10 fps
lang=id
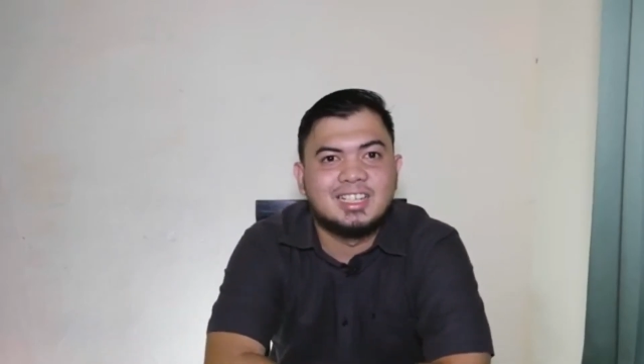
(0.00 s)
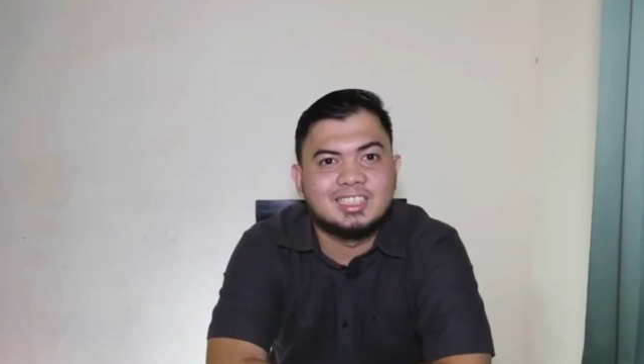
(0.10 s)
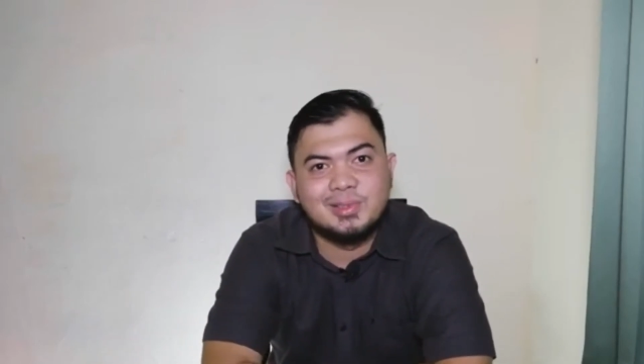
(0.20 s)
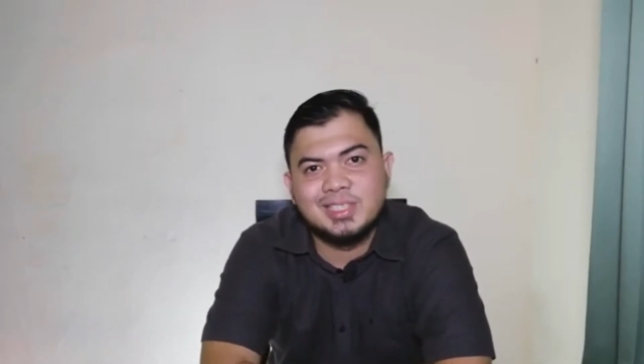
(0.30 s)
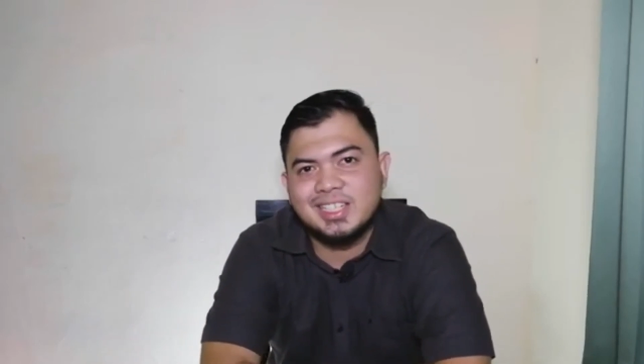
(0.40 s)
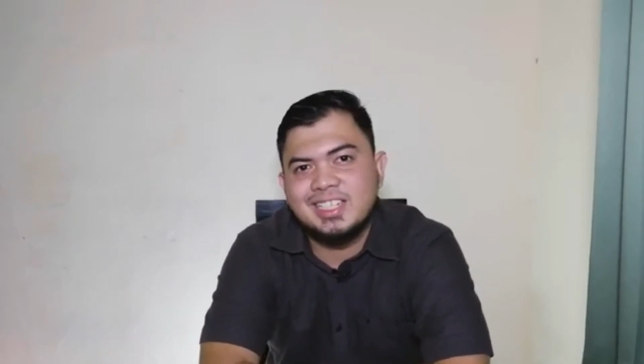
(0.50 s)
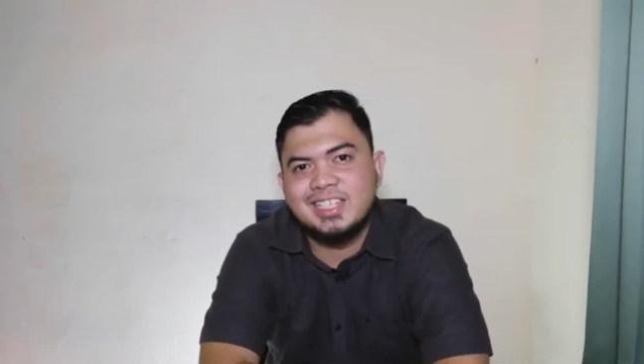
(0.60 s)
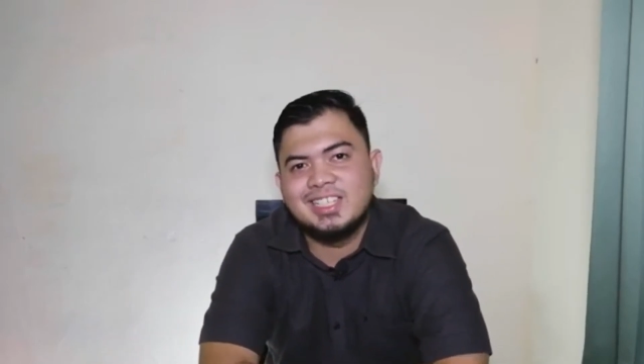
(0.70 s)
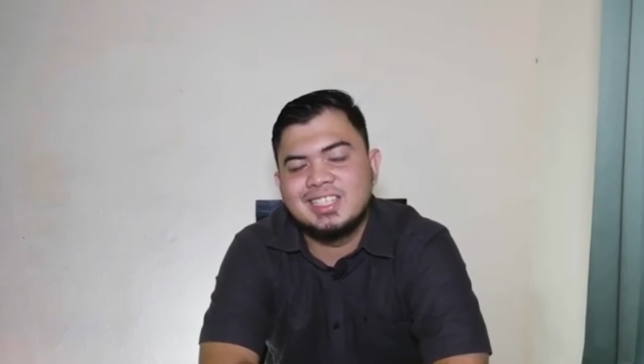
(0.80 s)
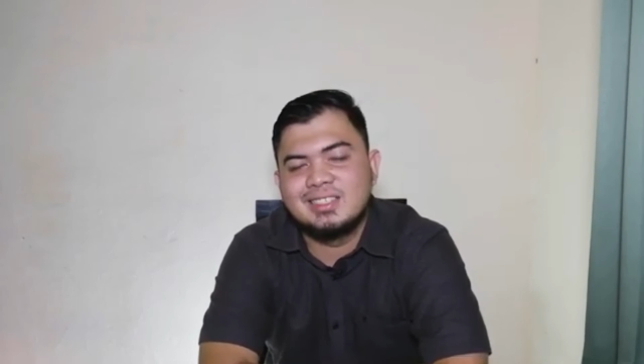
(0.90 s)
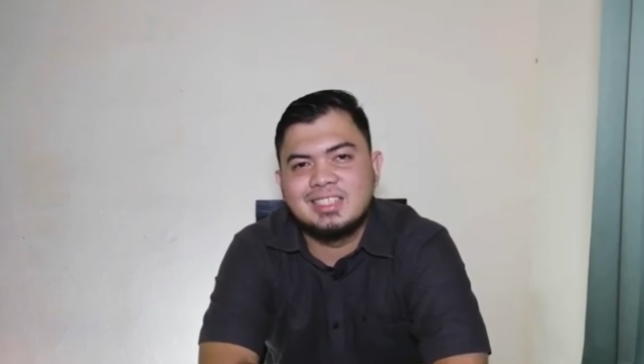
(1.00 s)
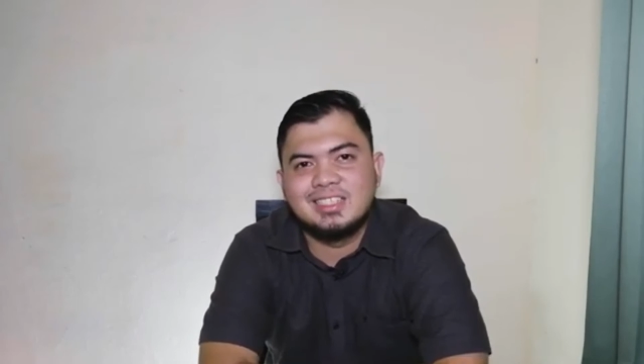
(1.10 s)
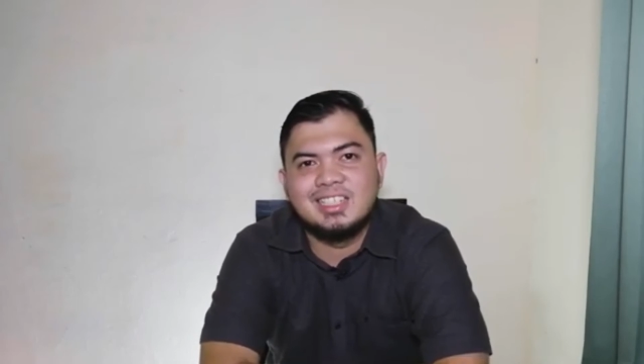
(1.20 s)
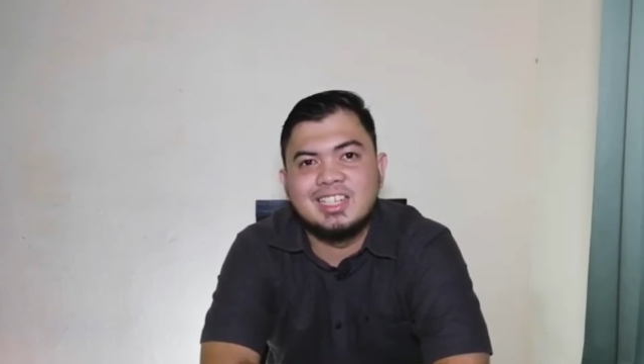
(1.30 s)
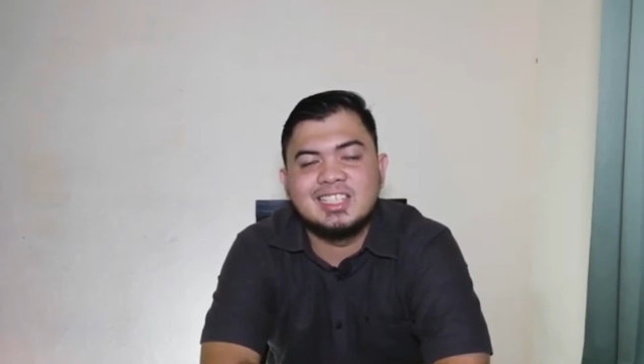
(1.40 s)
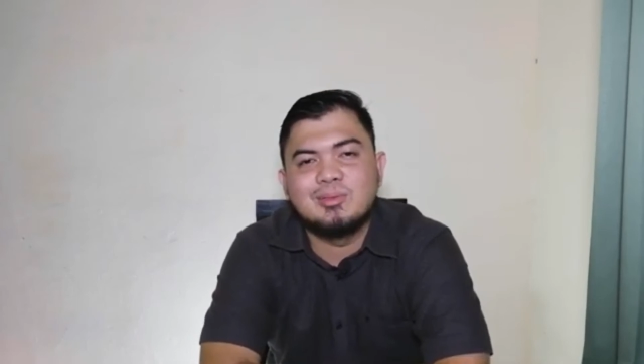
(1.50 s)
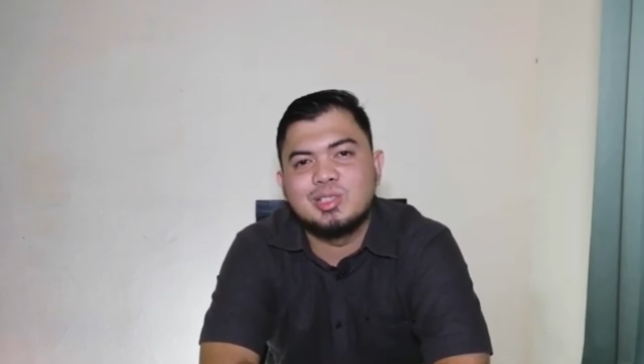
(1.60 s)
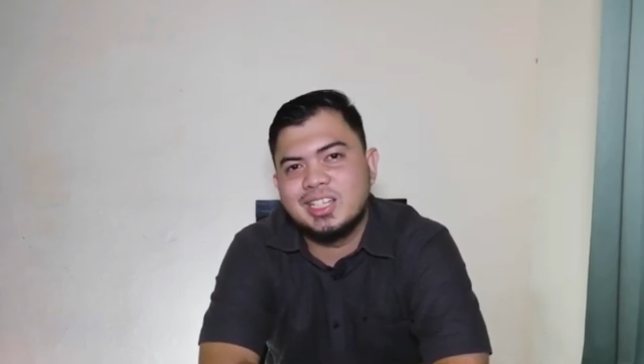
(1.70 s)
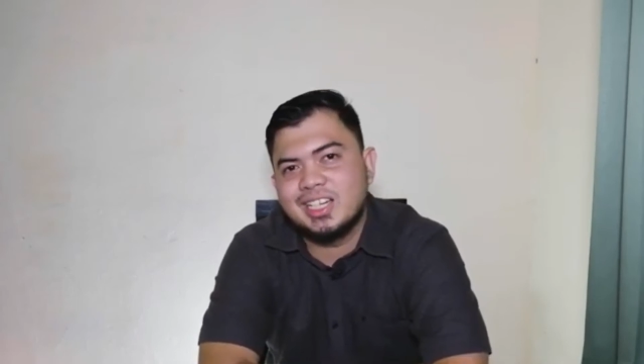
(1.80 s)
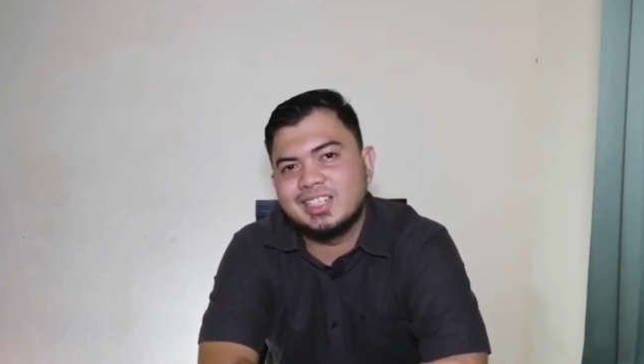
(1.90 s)
atau bisa
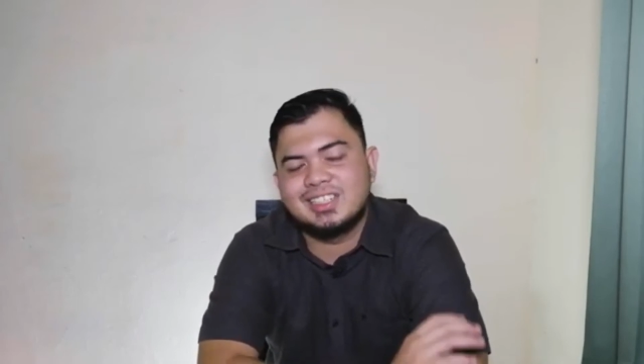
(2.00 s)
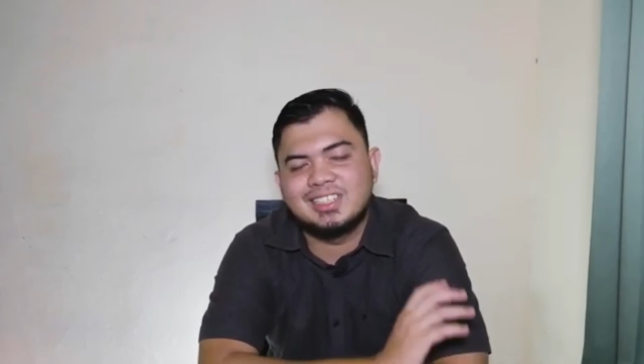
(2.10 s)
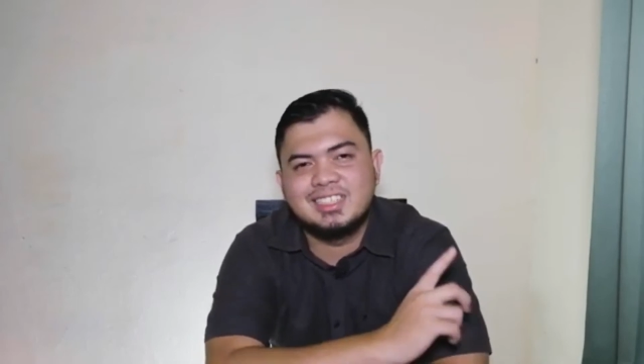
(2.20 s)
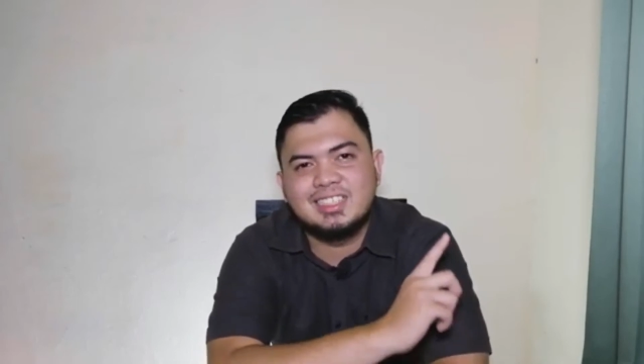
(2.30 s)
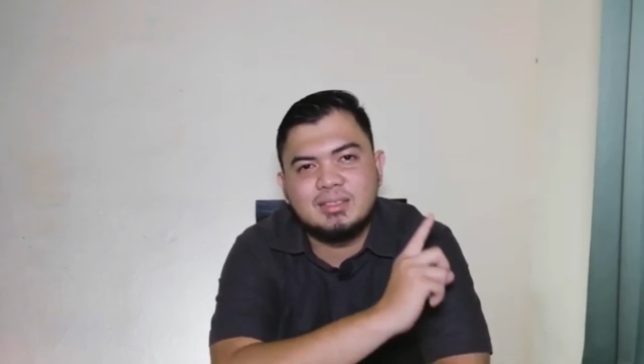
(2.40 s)
didistribusikan ke